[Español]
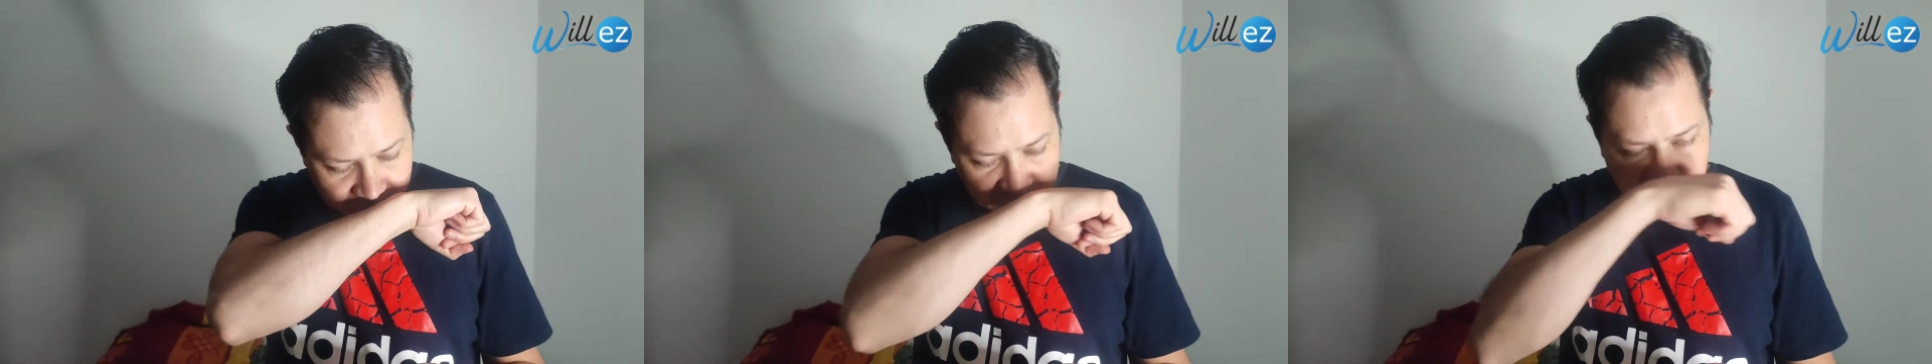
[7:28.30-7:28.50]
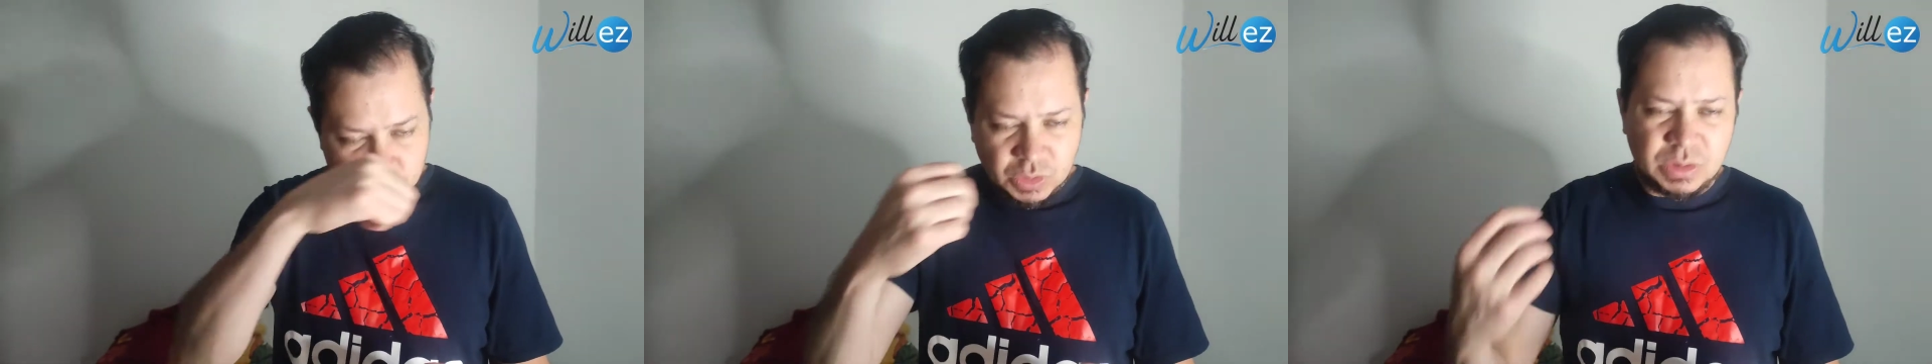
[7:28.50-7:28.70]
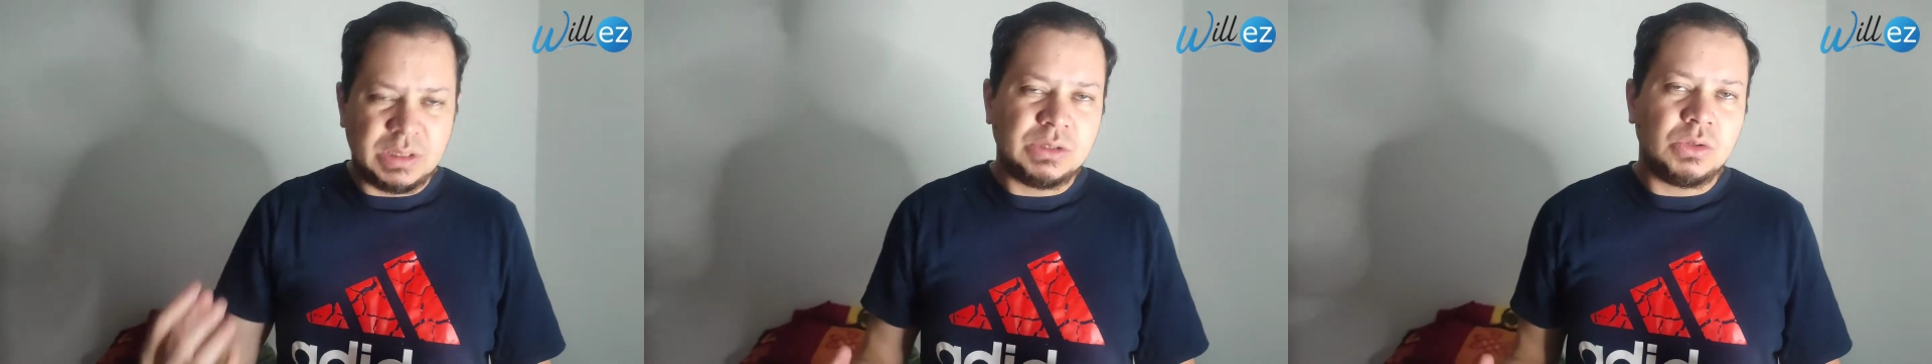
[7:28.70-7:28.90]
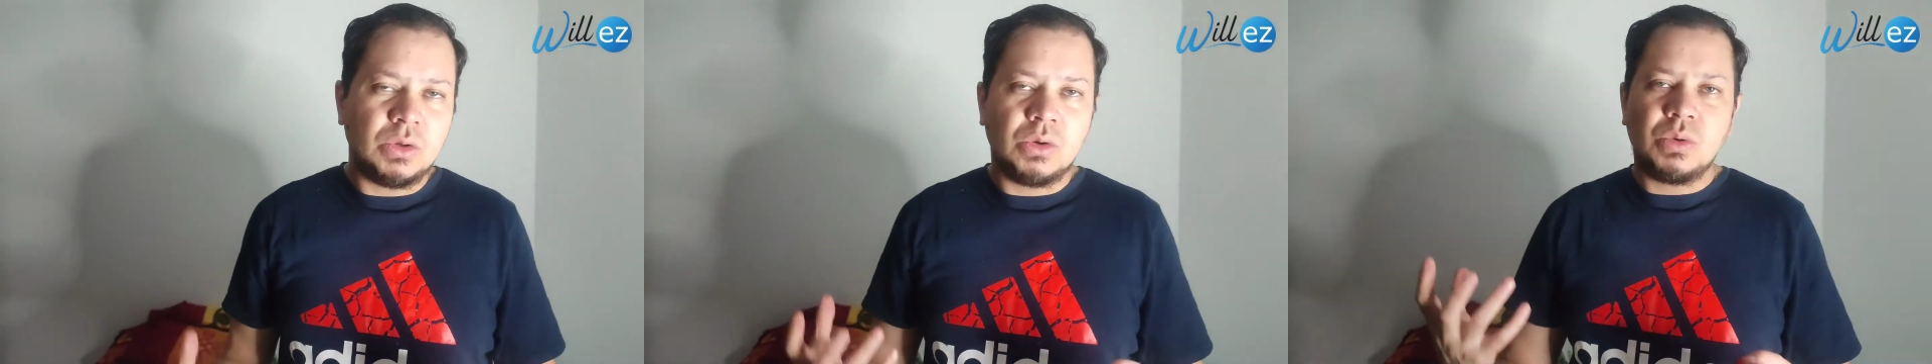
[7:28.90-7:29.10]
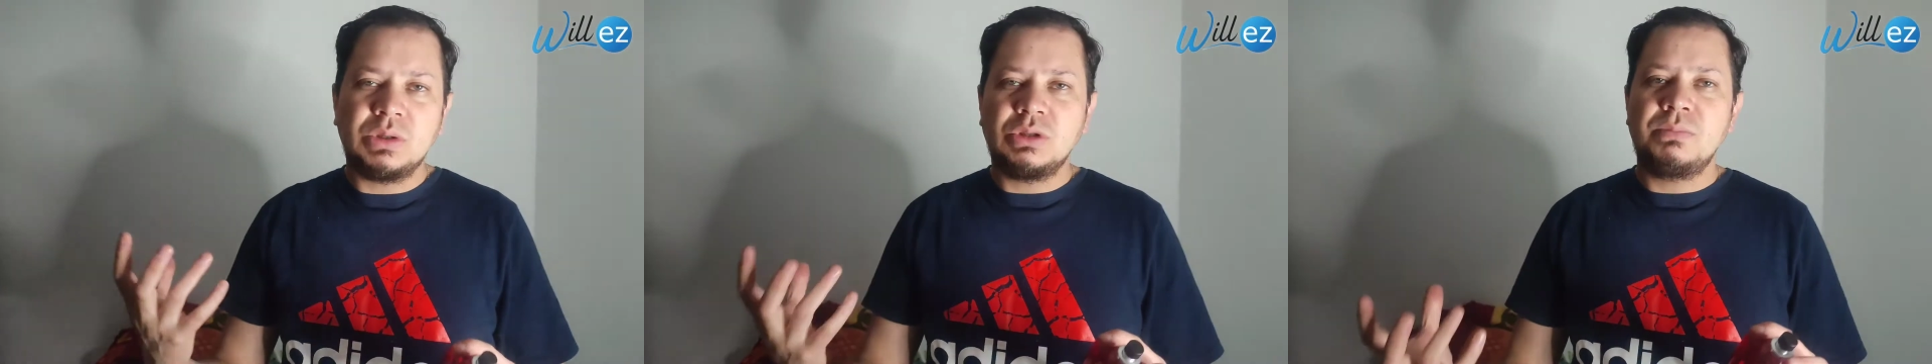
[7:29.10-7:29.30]
sobre
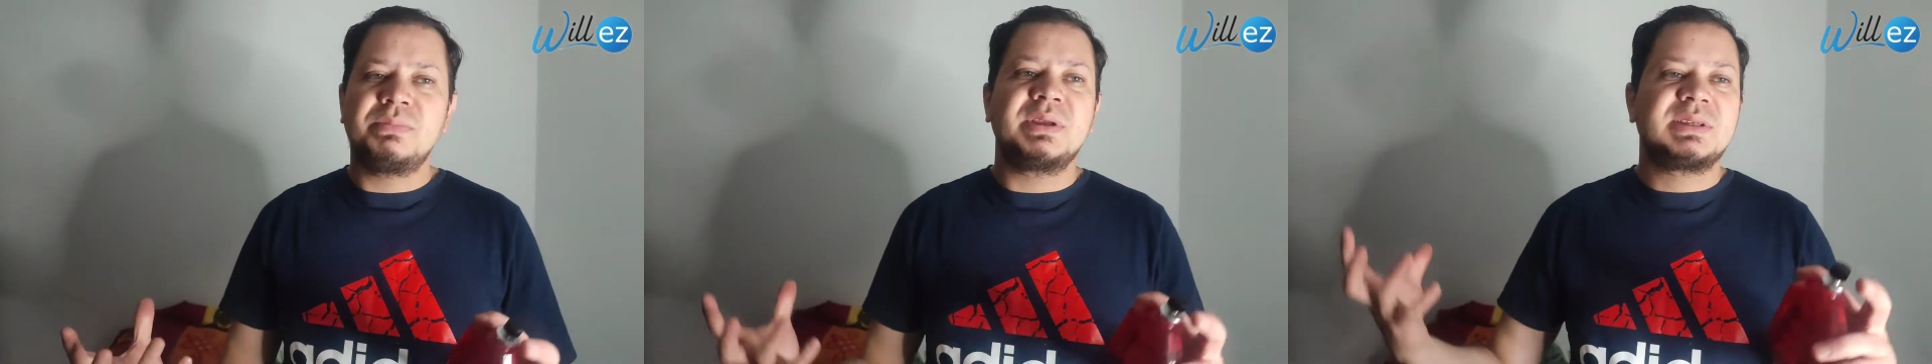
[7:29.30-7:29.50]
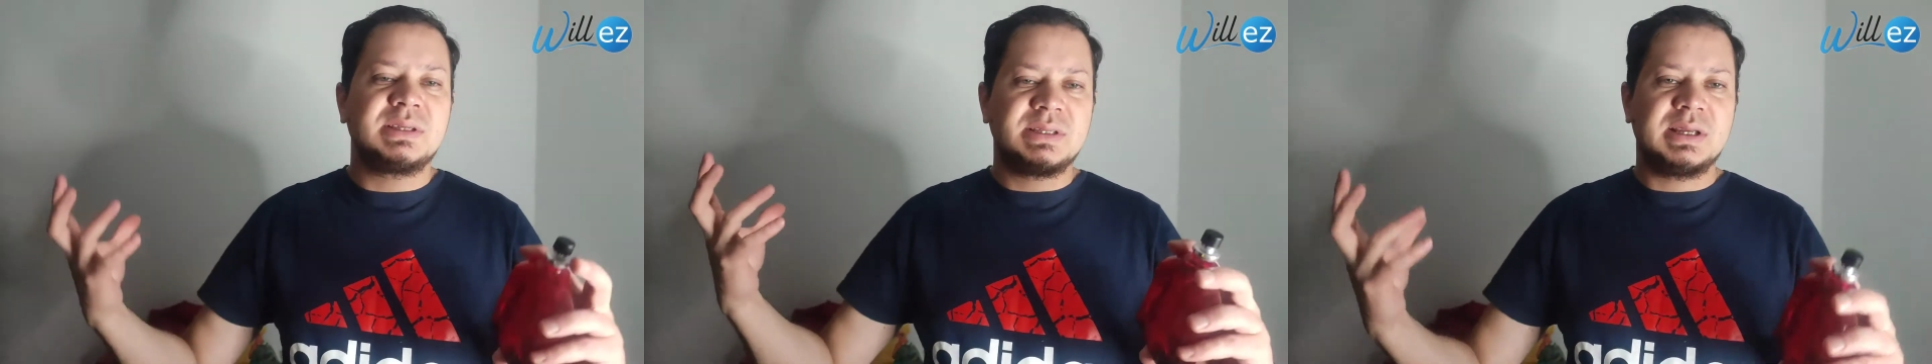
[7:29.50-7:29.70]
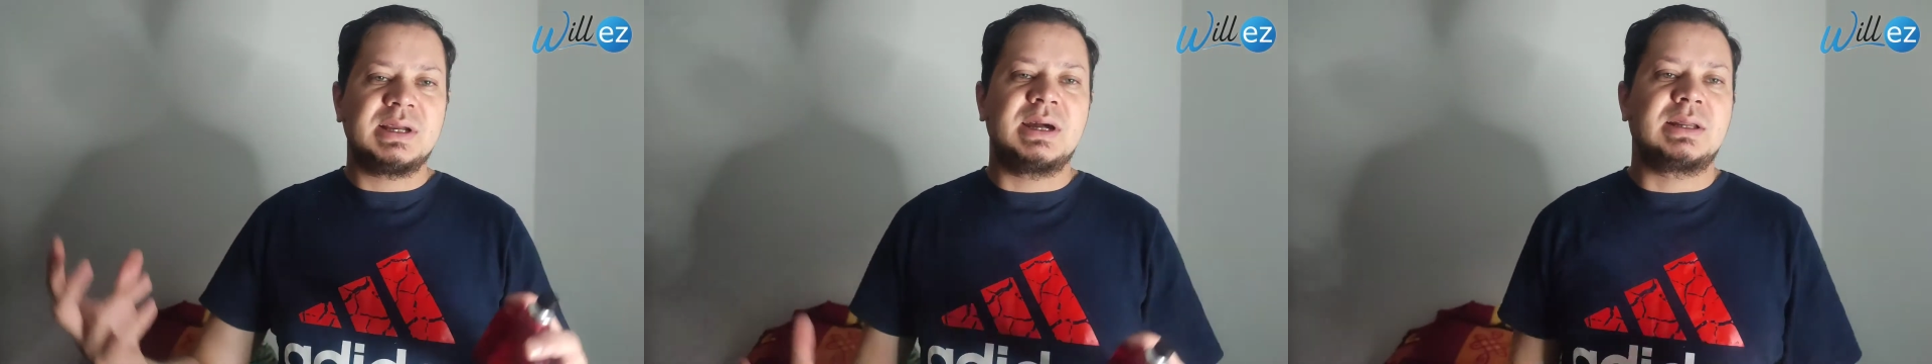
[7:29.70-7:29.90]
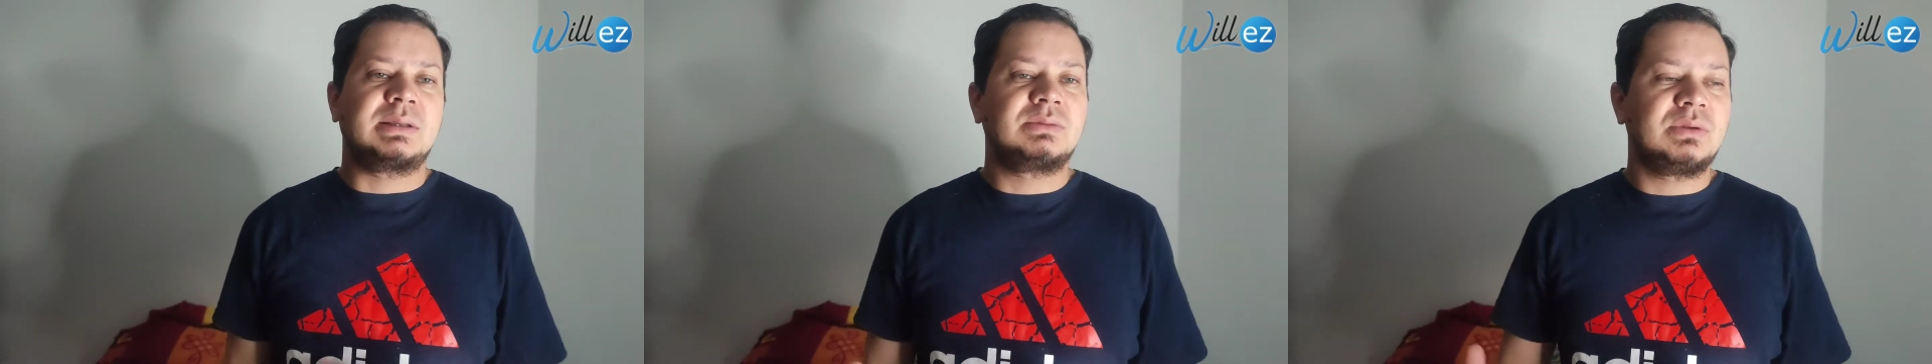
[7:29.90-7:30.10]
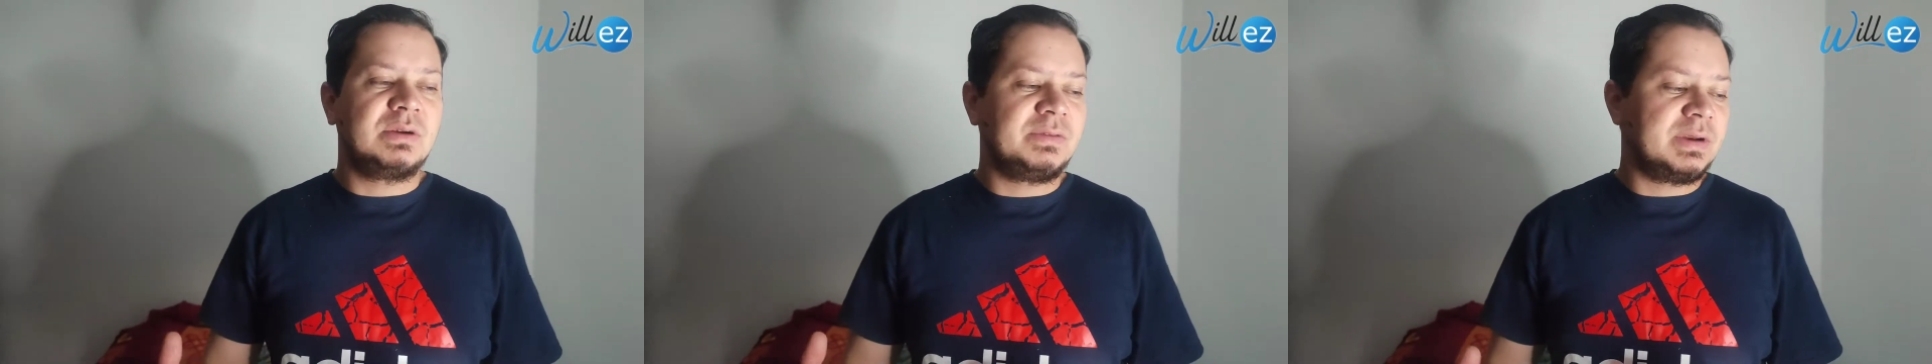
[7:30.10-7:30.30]
todo cuando empieza a secar,
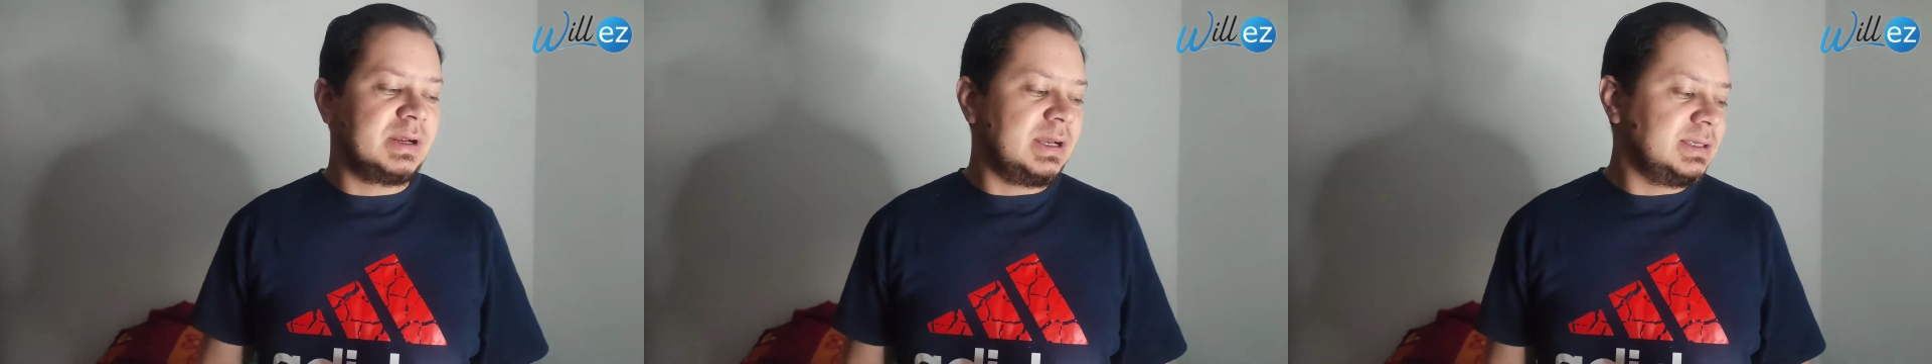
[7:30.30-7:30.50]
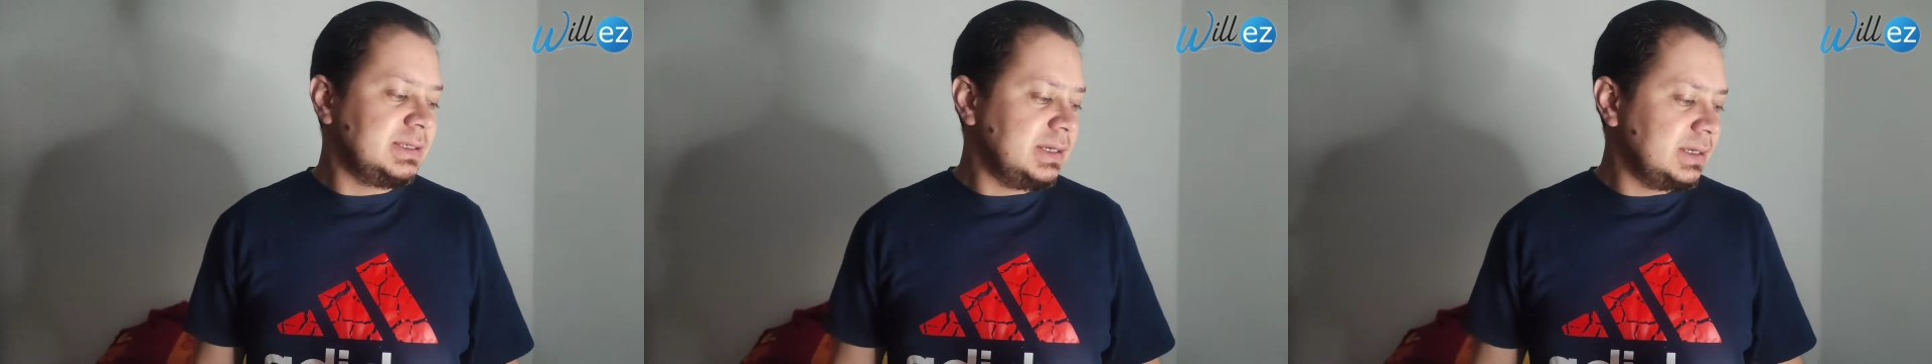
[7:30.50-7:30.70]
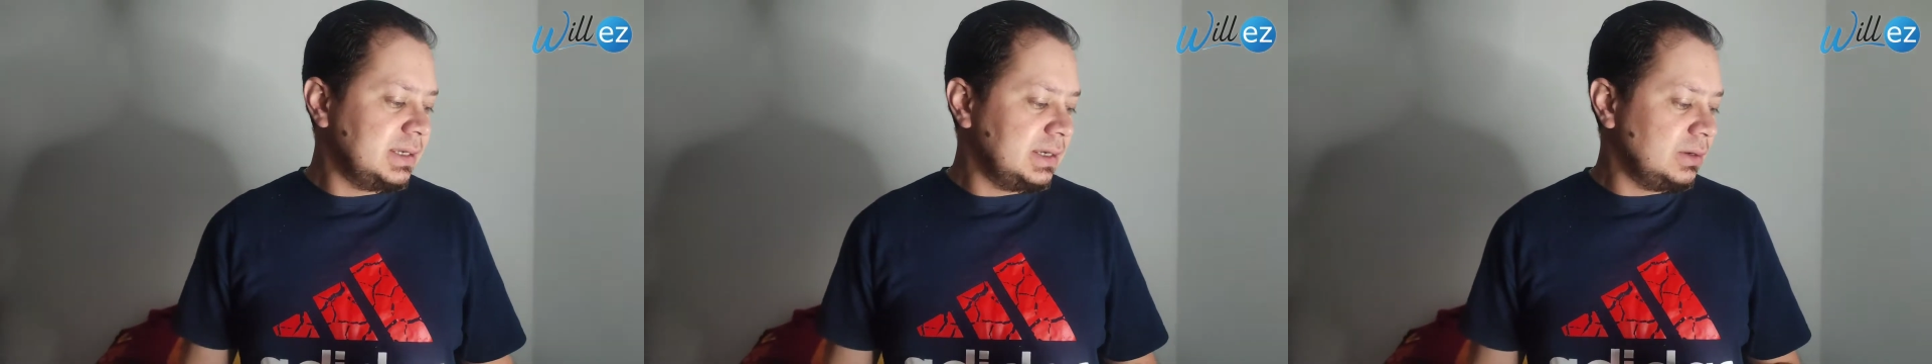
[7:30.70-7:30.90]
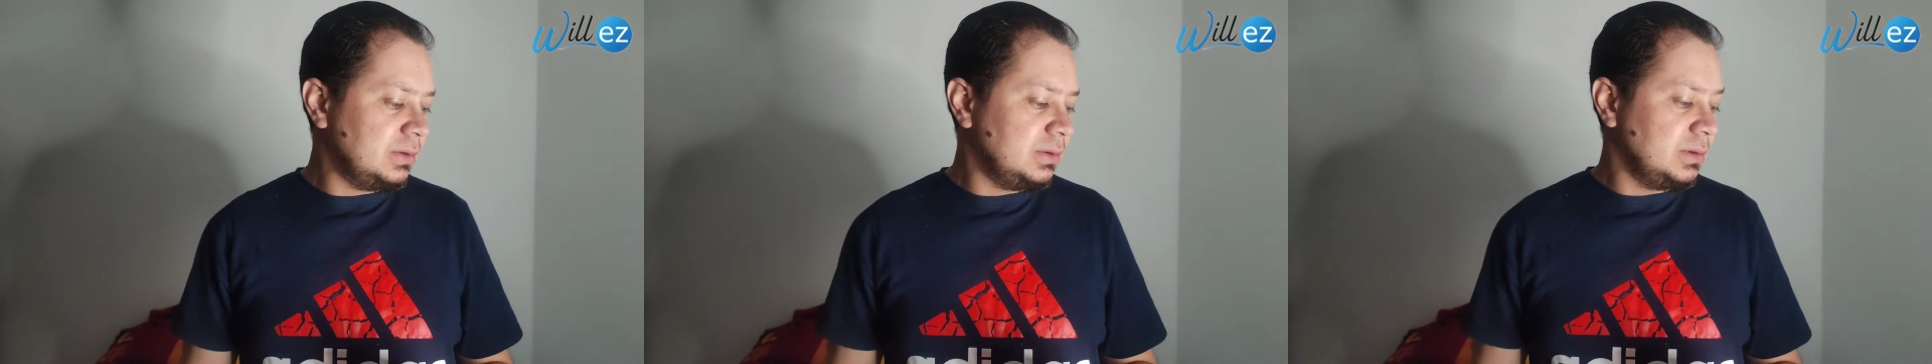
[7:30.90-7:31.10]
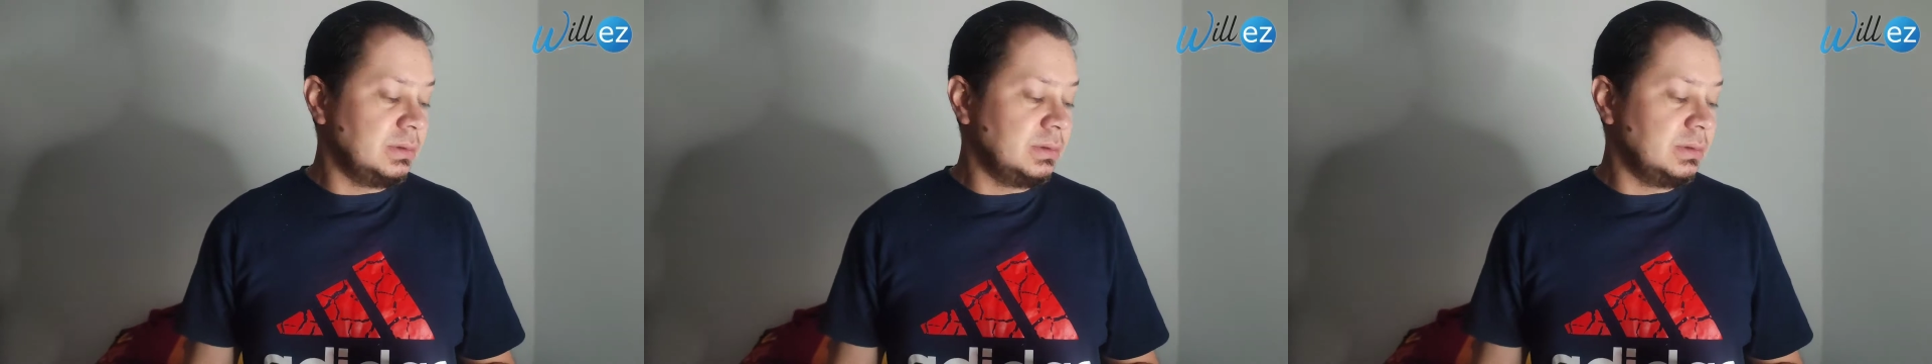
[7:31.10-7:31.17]
es una fragancia que